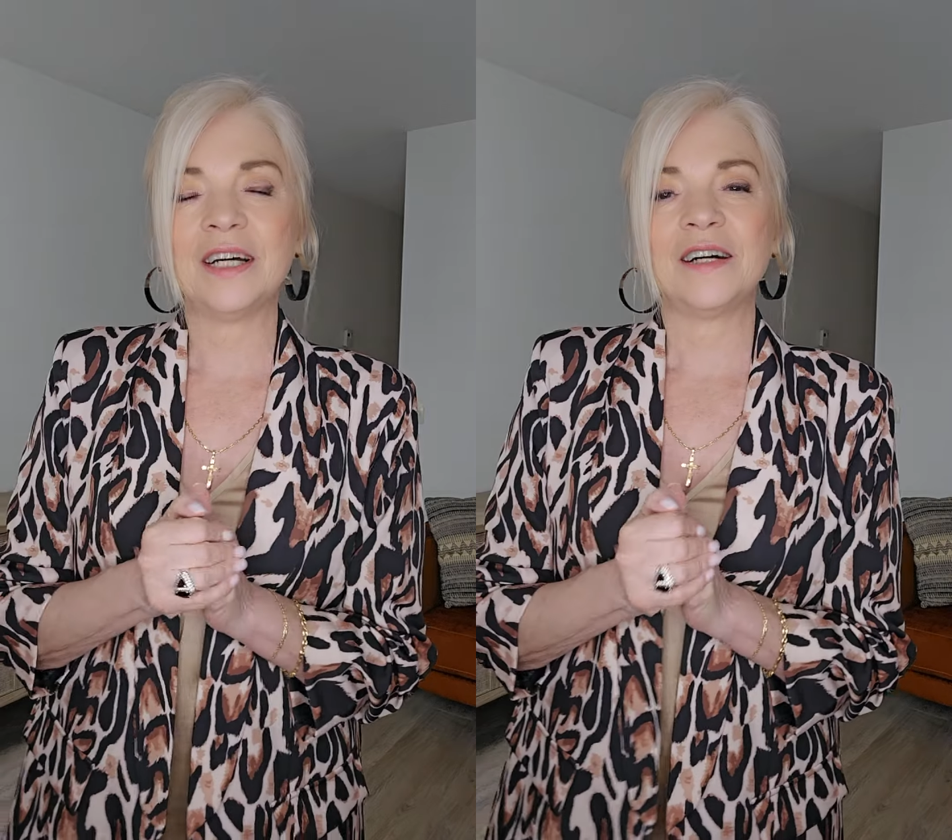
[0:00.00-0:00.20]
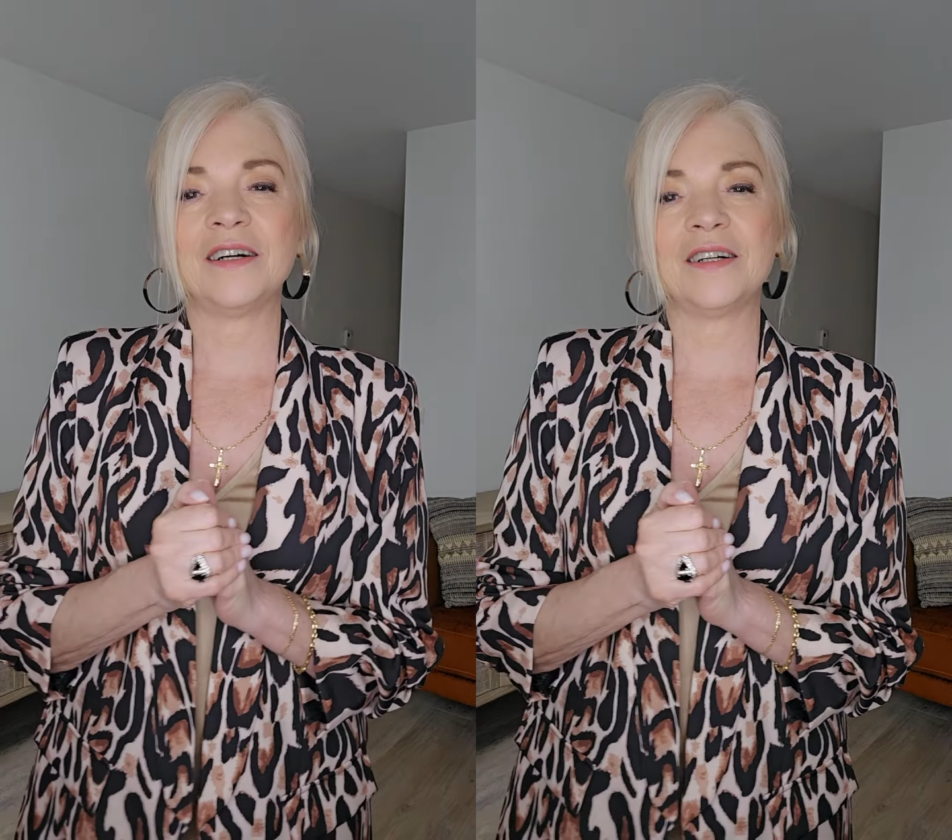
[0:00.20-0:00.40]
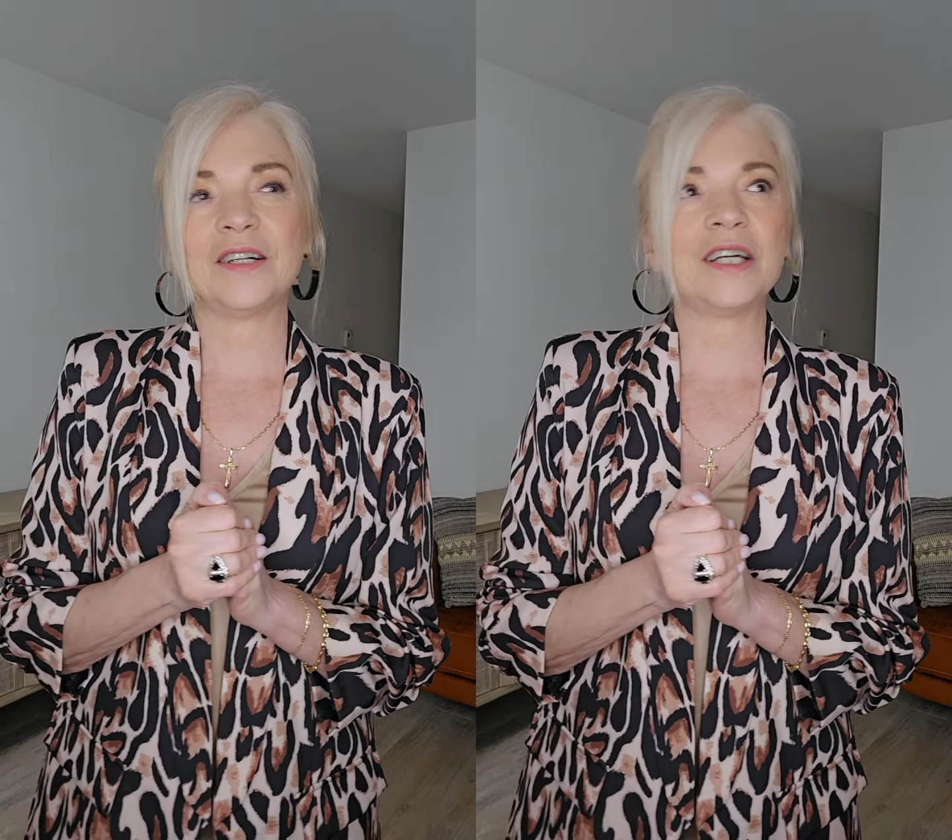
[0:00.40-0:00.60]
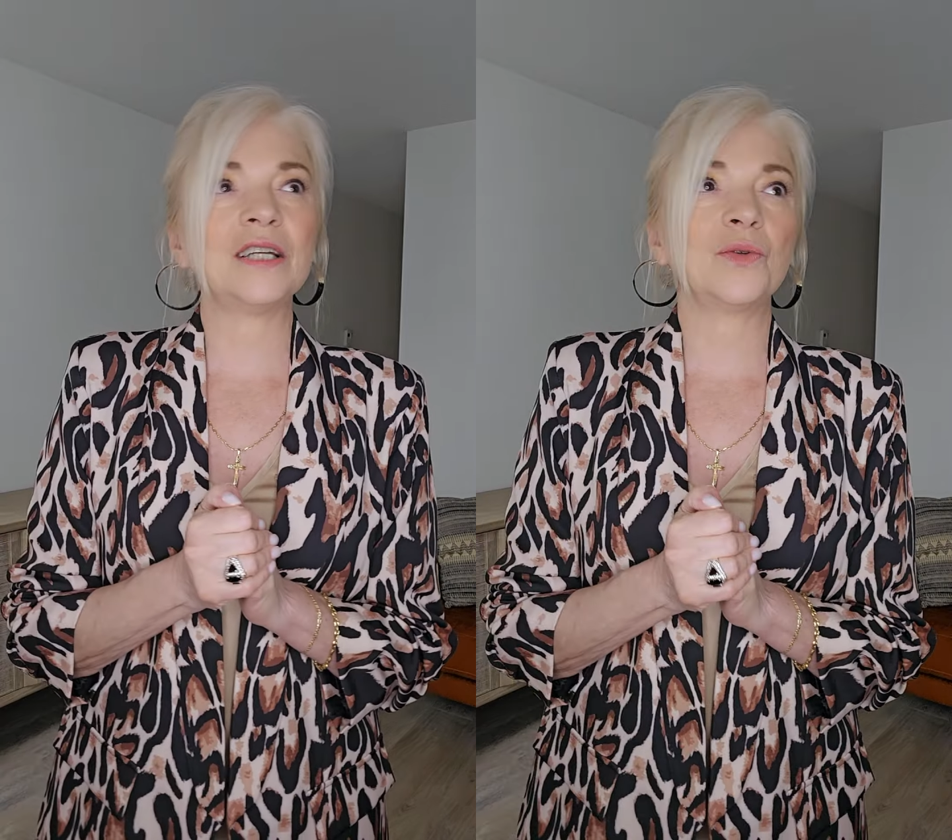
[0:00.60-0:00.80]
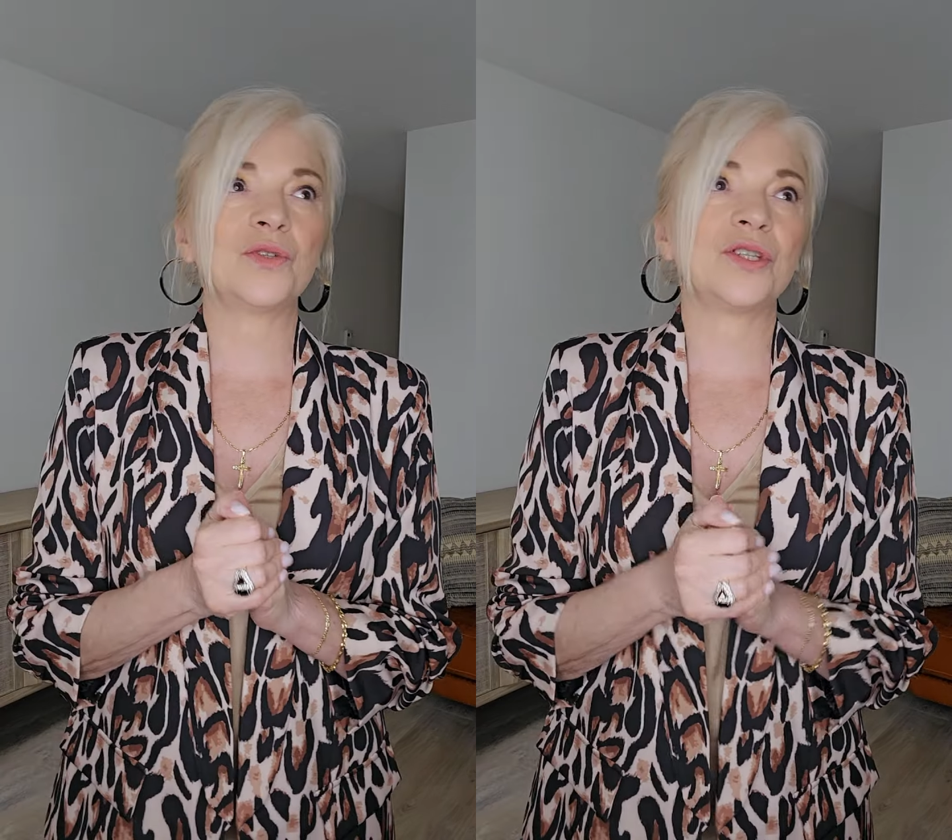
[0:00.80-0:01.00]
euh,
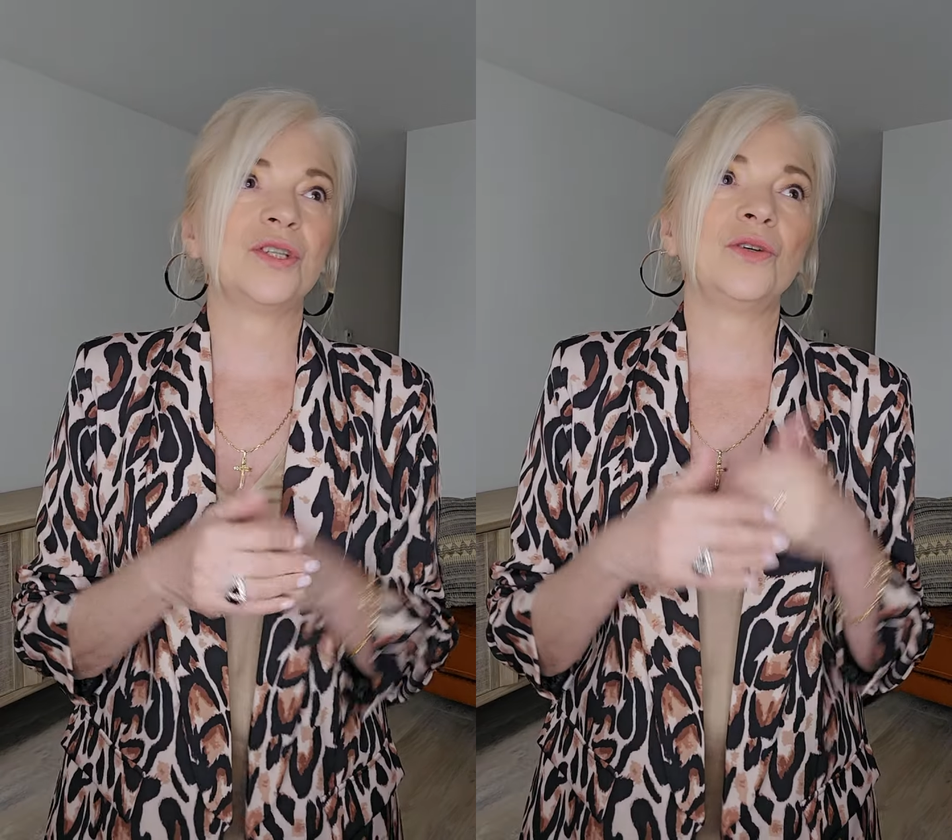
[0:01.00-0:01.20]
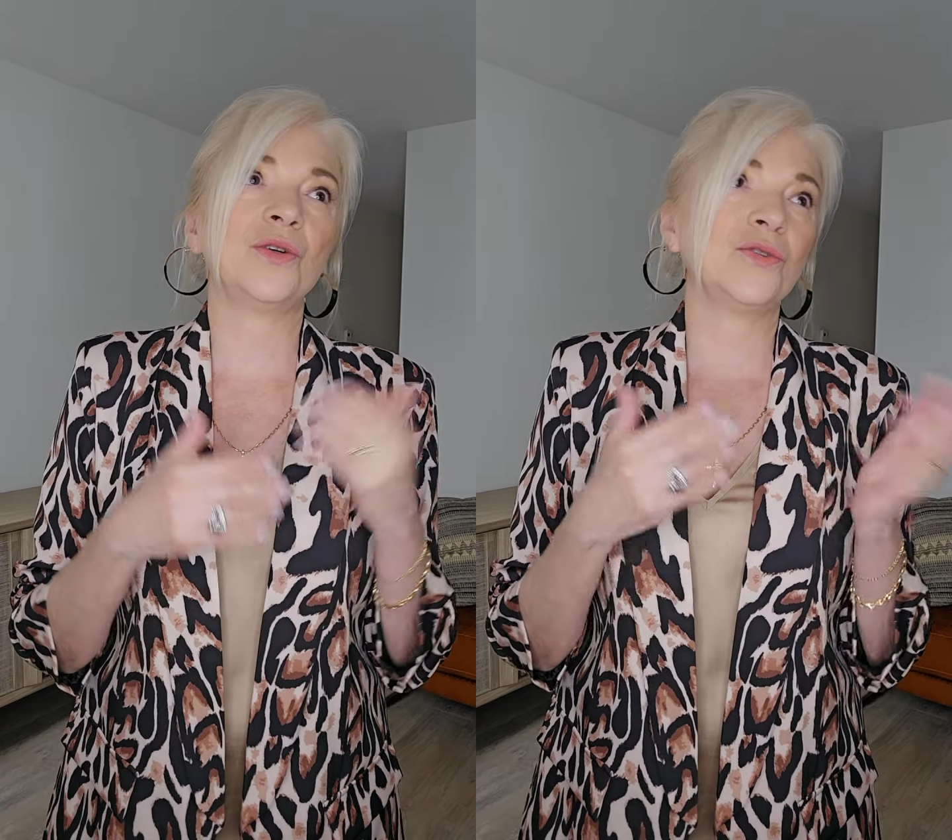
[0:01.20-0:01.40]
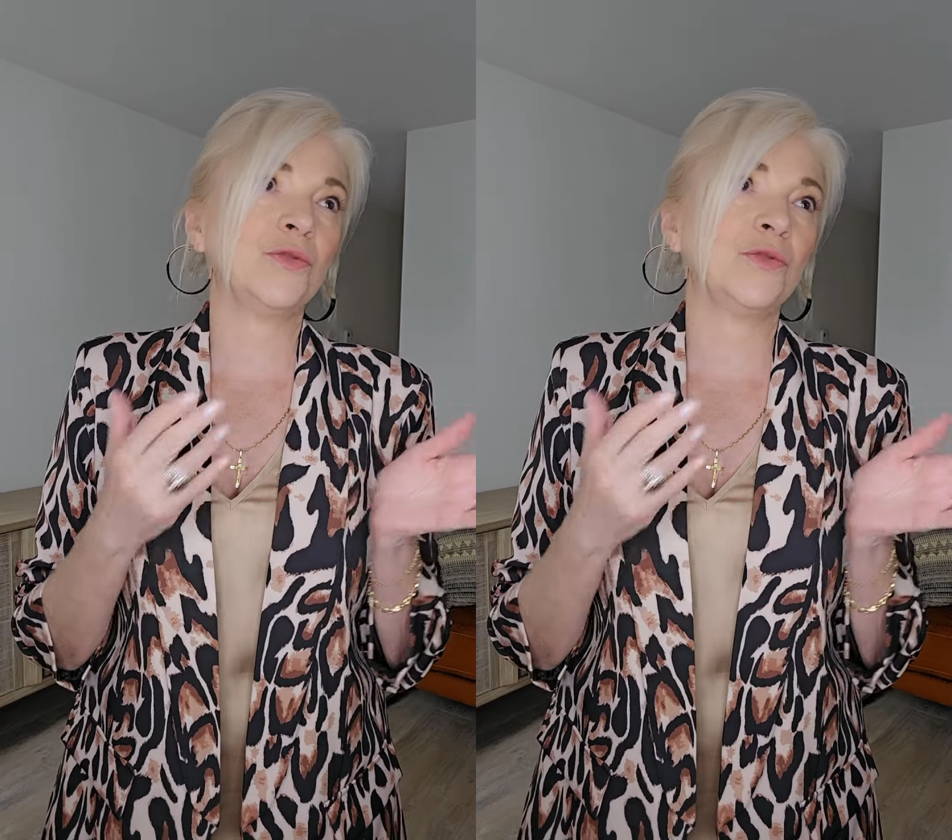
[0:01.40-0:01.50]
et aussi du